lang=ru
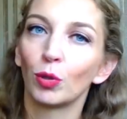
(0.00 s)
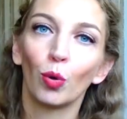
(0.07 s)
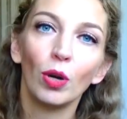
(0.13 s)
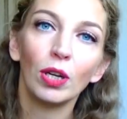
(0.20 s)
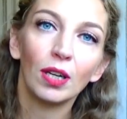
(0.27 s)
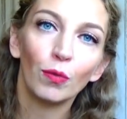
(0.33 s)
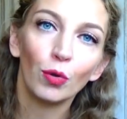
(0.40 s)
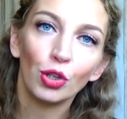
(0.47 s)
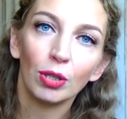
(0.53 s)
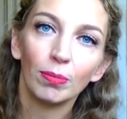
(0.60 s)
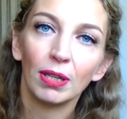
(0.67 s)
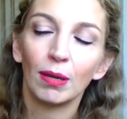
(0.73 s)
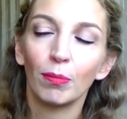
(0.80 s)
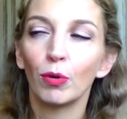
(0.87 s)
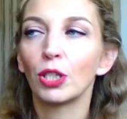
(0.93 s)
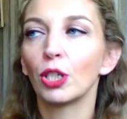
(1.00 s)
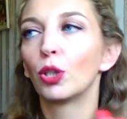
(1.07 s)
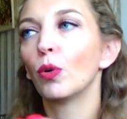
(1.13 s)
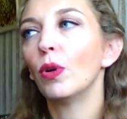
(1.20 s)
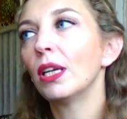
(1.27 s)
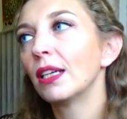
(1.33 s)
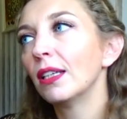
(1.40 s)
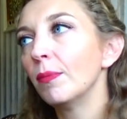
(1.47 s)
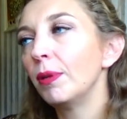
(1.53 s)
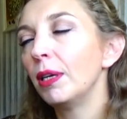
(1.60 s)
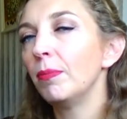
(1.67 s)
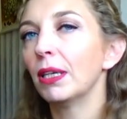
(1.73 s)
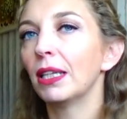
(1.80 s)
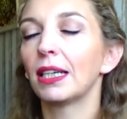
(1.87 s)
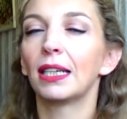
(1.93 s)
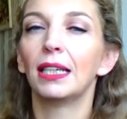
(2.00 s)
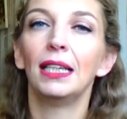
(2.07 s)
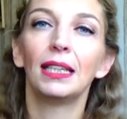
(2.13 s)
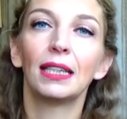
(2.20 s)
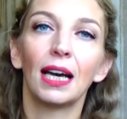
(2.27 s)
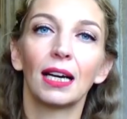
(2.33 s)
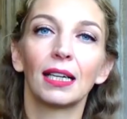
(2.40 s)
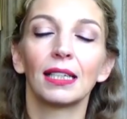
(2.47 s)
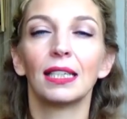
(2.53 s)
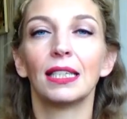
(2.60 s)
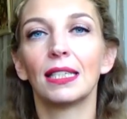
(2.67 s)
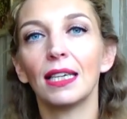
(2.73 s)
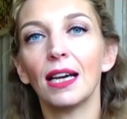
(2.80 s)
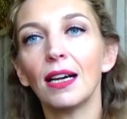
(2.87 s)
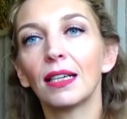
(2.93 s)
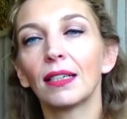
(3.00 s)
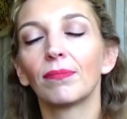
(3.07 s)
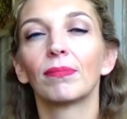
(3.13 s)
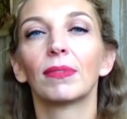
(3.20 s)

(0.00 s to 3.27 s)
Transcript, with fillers: только в учебной работе, только на переменах или и так, и сяк,